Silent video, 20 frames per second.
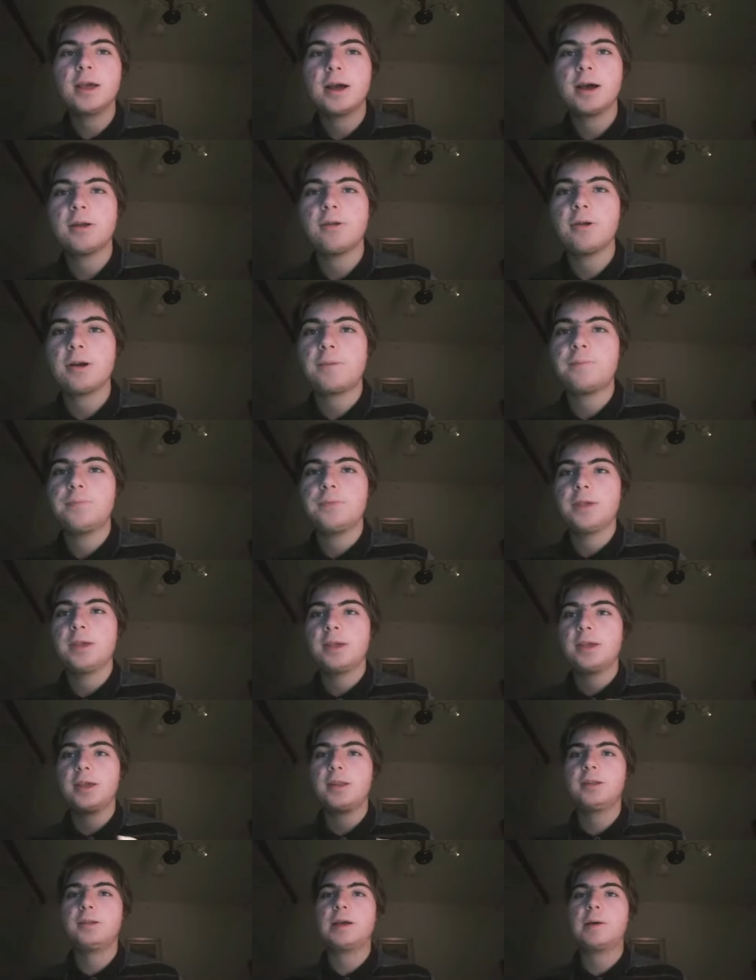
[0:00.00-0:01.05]
Allora,
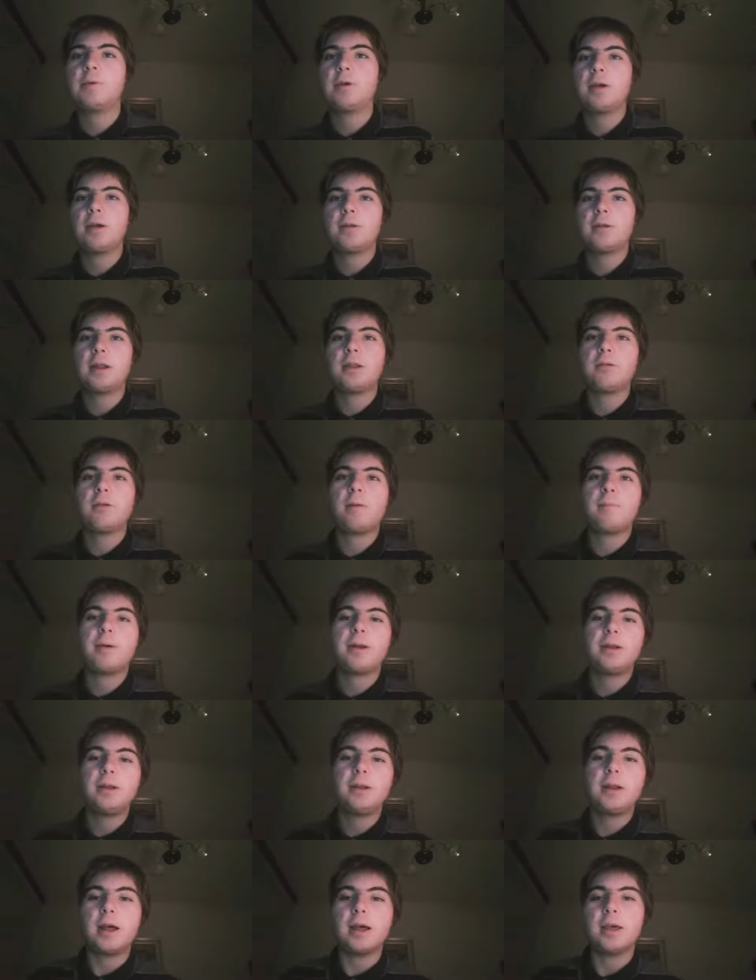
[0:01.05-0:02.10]
diciamo che è stata una
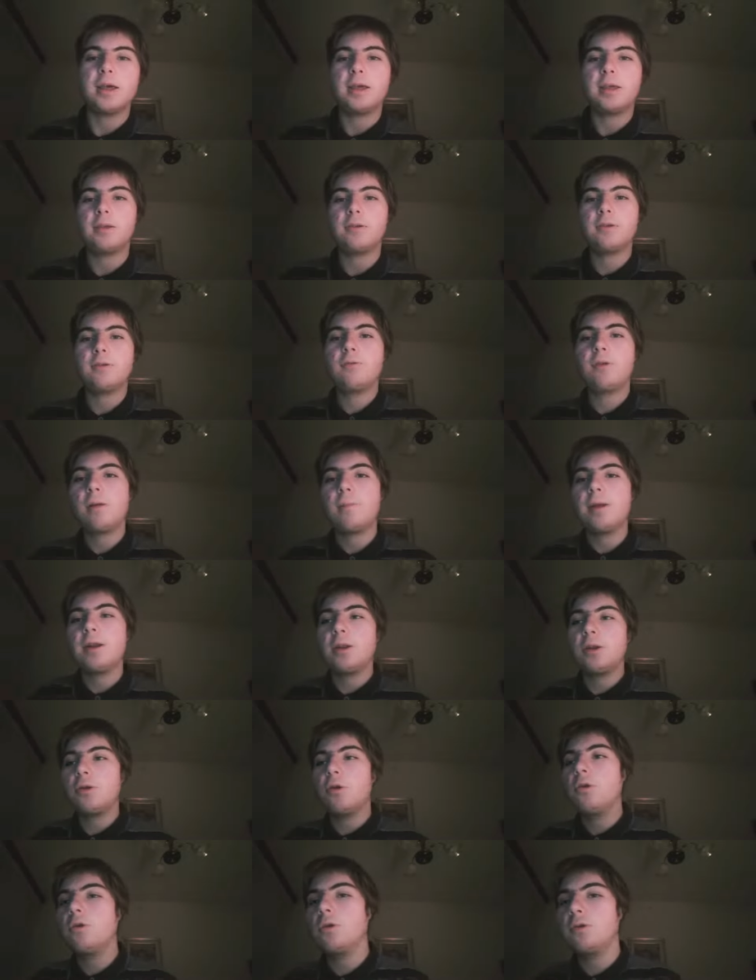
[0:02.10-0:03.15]
partita eh, sicuramente
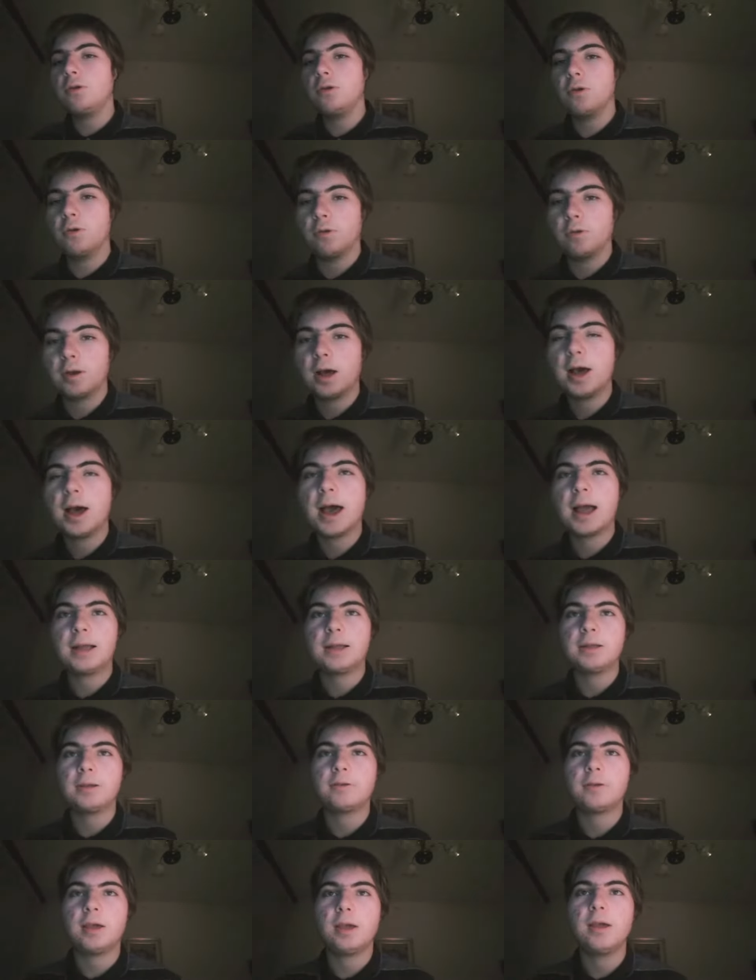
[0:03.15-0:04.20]
non noiosa,
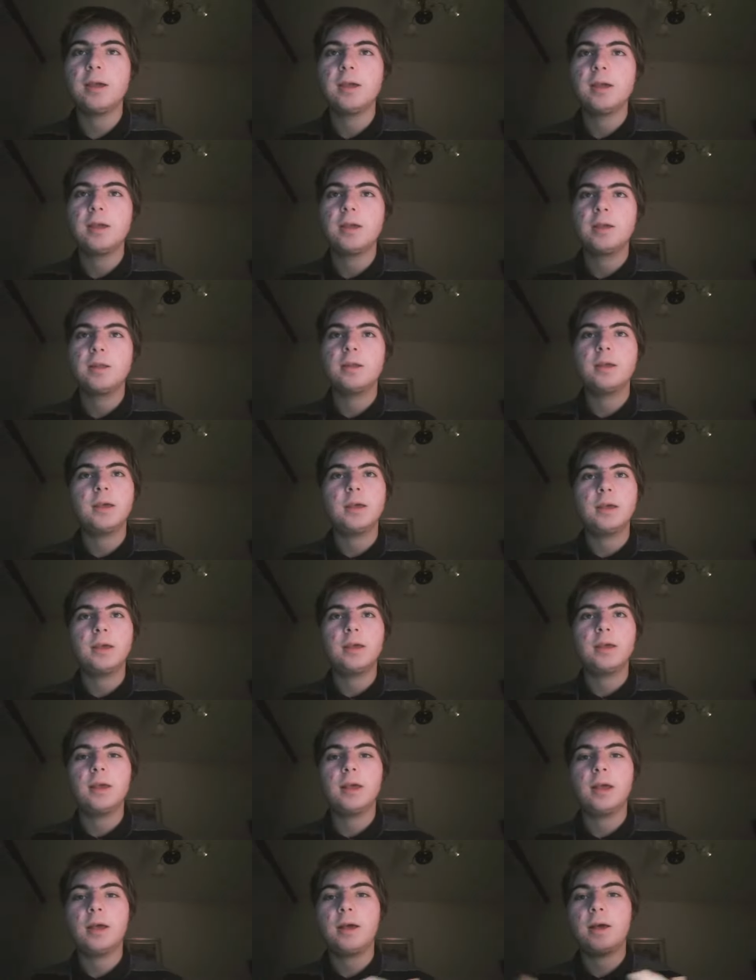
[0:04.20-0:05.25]
anche se
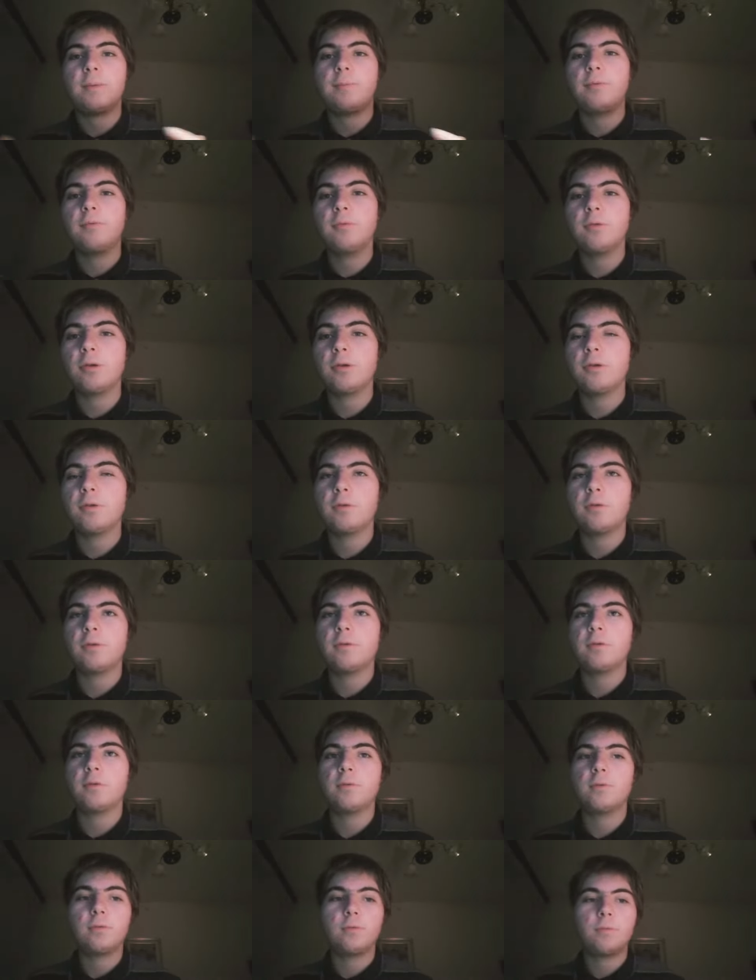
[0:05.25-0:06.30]
eh, appunto
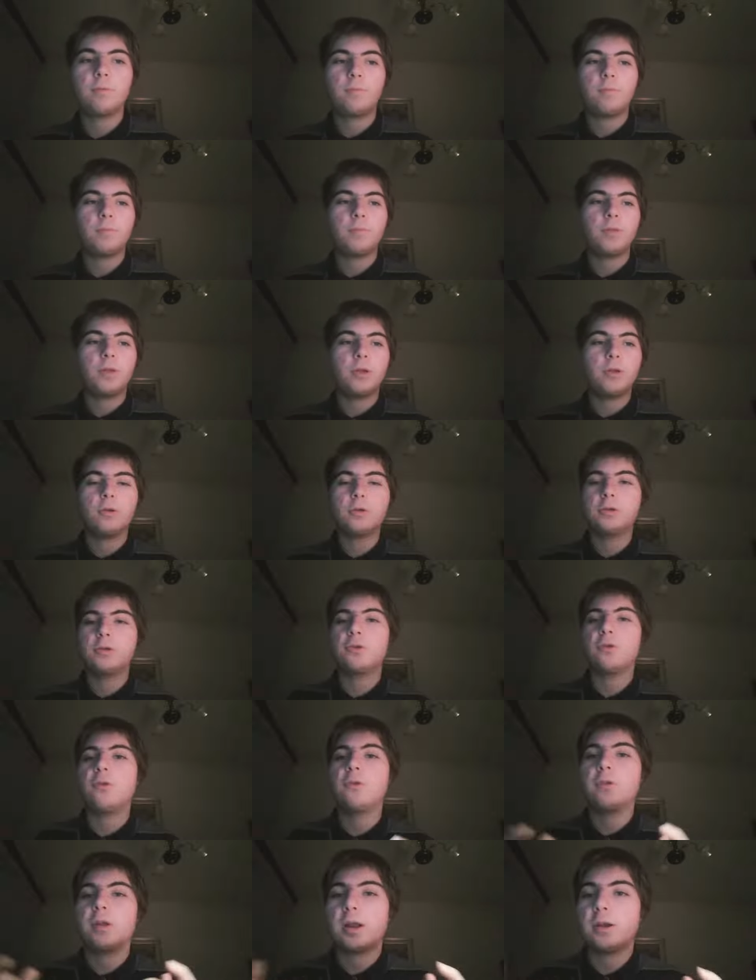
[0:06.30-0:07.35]
non, non, ci
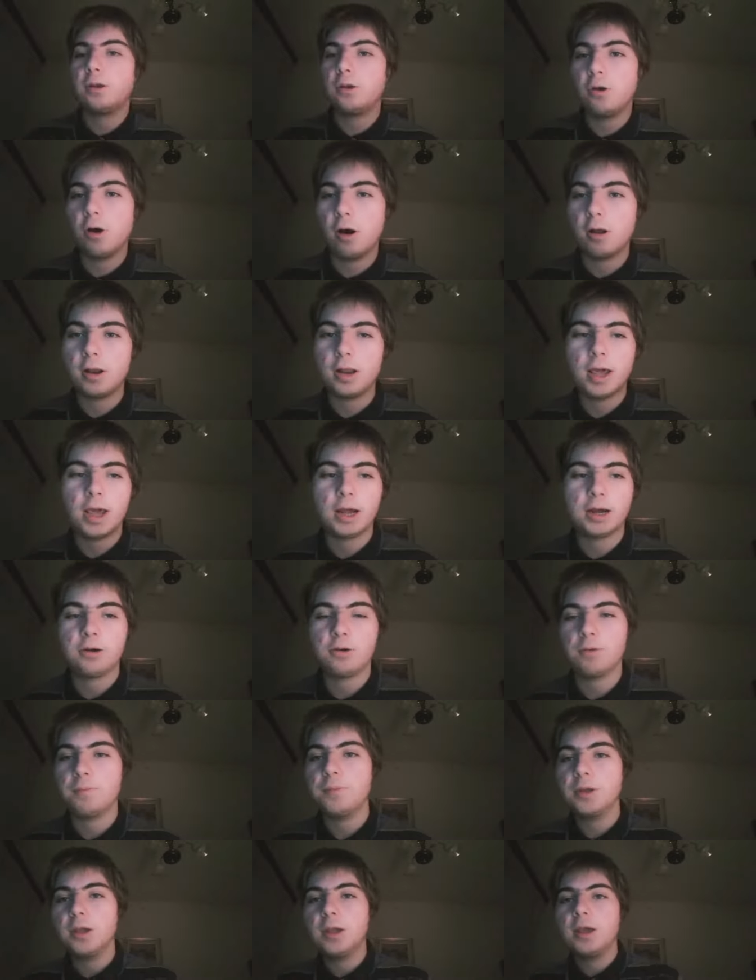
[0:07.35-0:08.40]
sono stati gol,
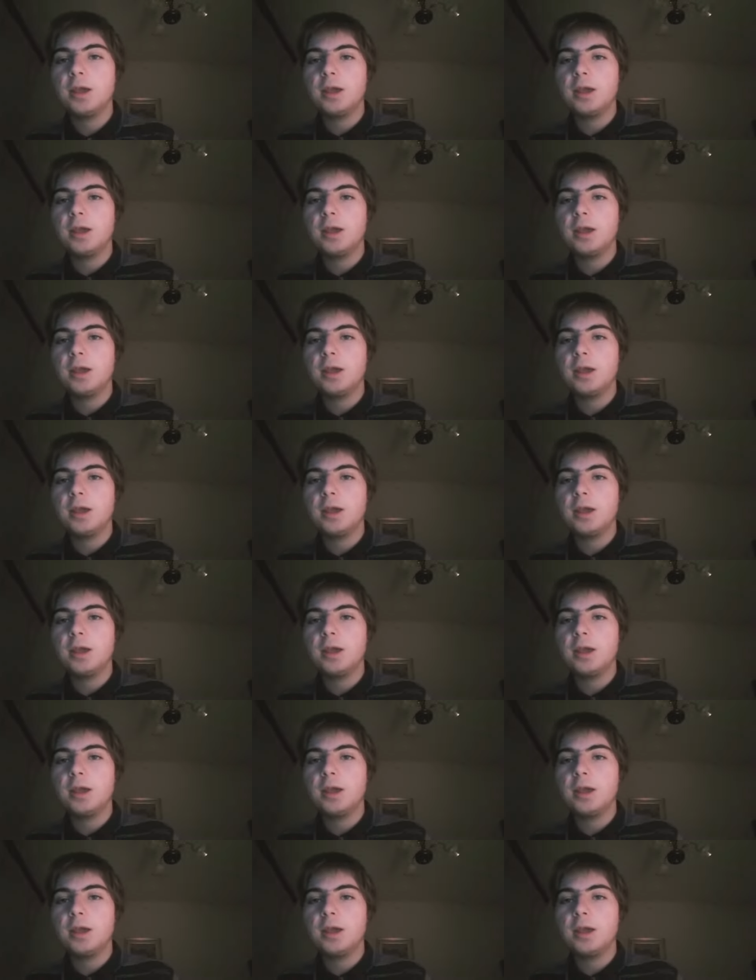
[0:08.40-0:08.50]
ecco